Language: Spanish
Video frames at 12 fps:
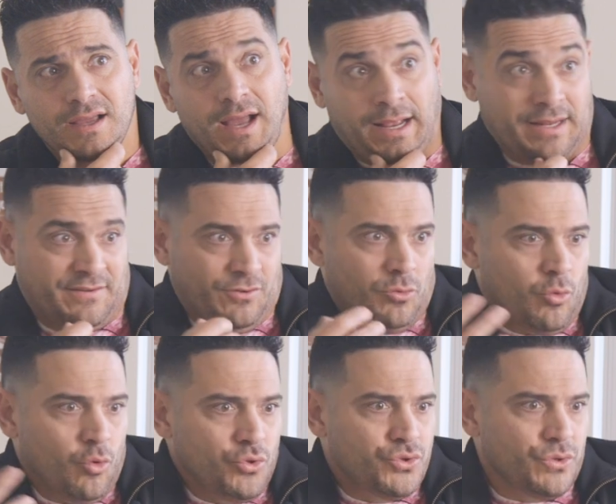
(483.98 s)
que ha crecido
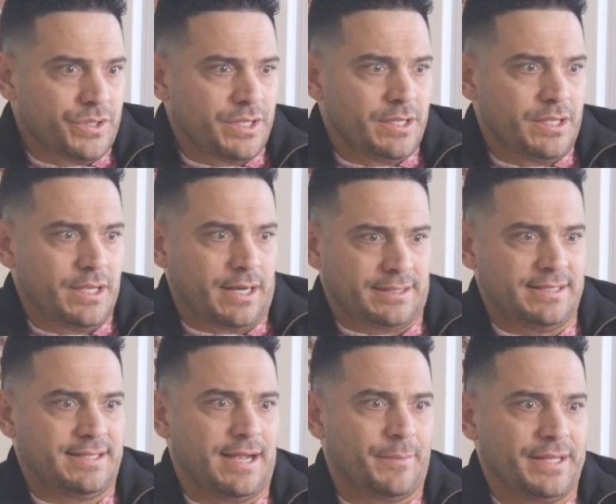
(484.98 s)
mucho y,
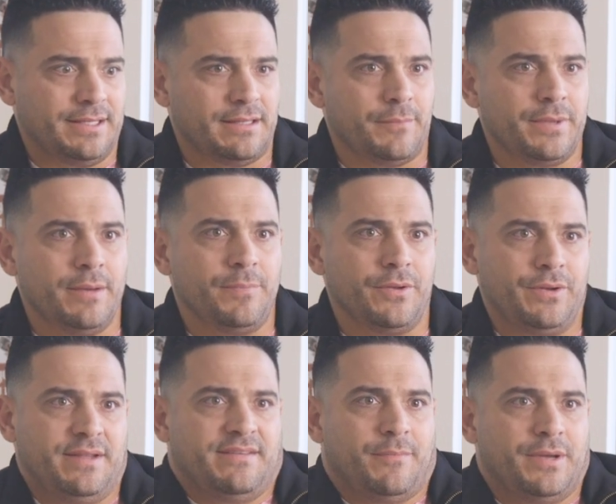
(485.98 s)
artísticamente también, pero
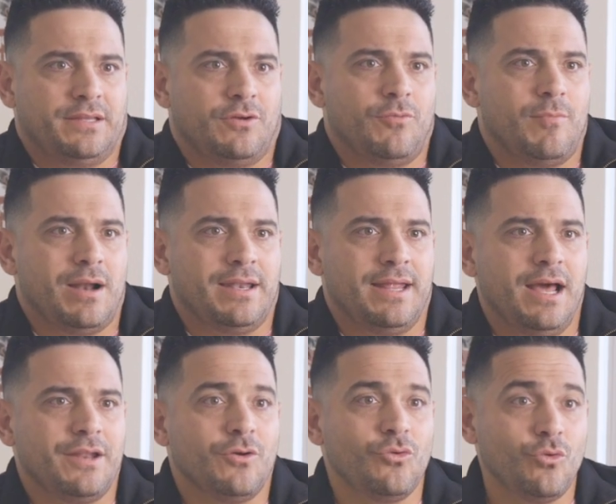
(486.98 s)
inicialmente es un
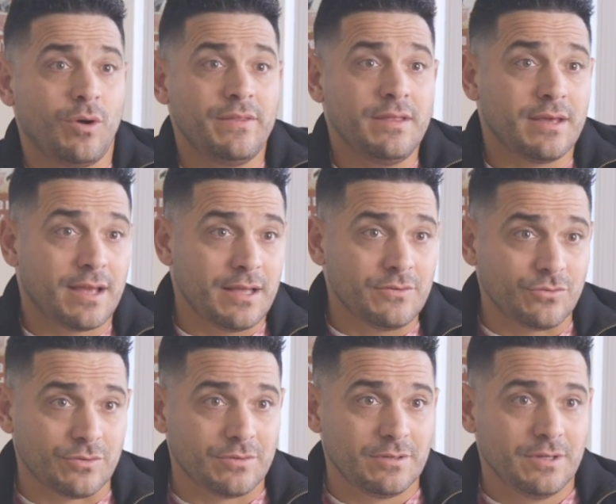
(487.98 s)
balneario, es un lugar de
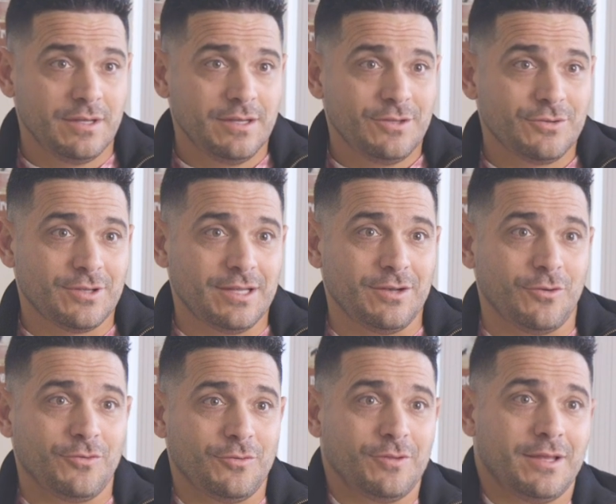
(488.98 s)
descanso. O sea,
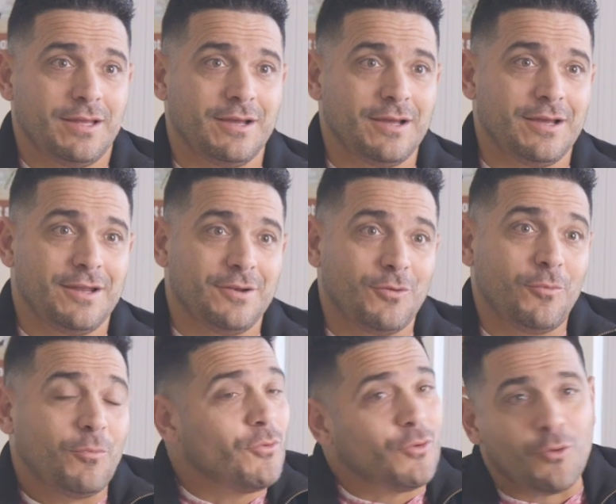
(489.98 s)
no eh,
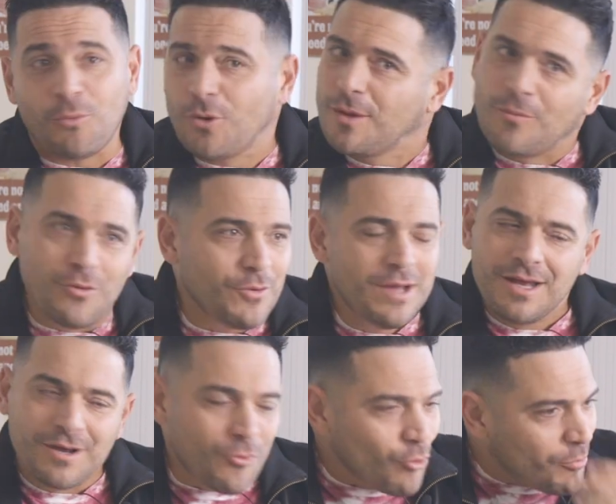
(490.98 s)
podemos
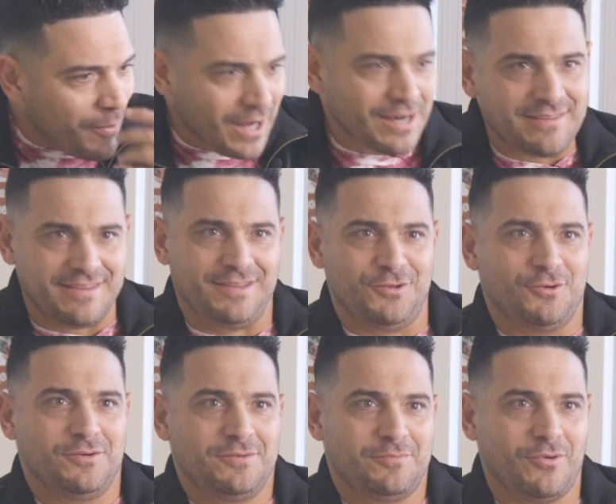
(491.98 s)
culpar al
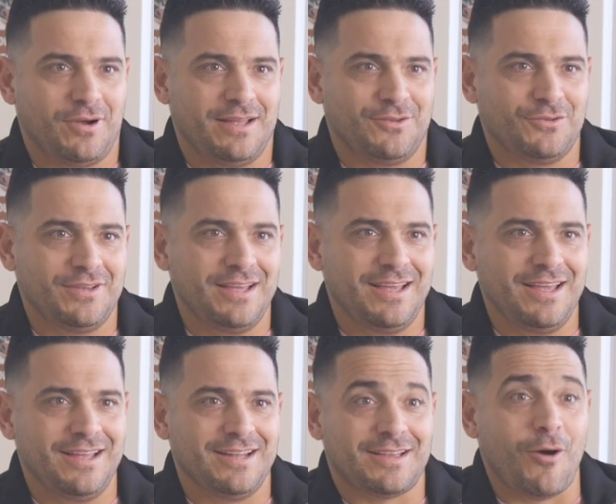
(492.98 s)
sitio, porque
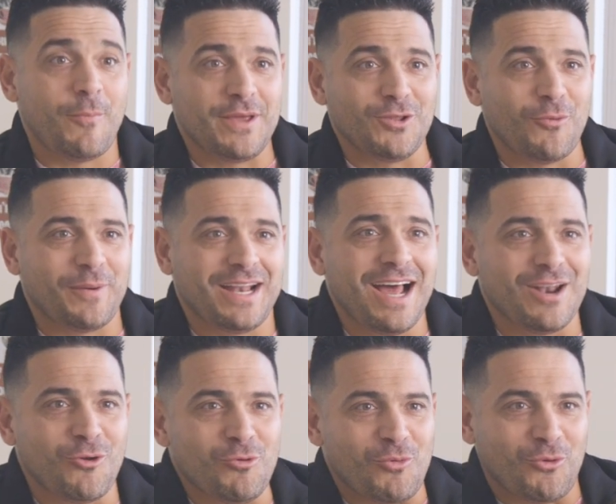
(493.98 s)
entonces le estamos pidiendo peras
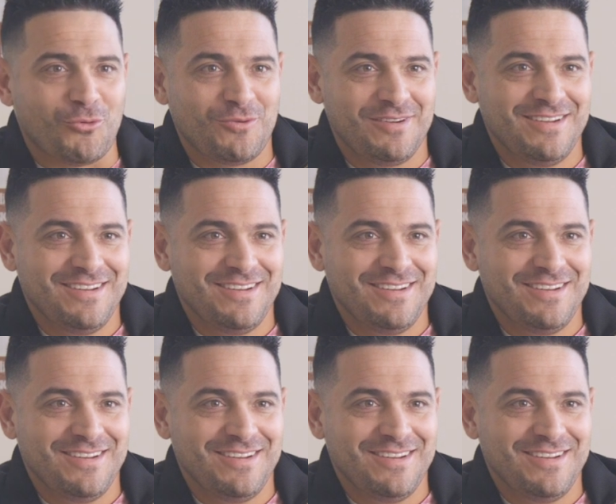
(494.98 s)
al olmo.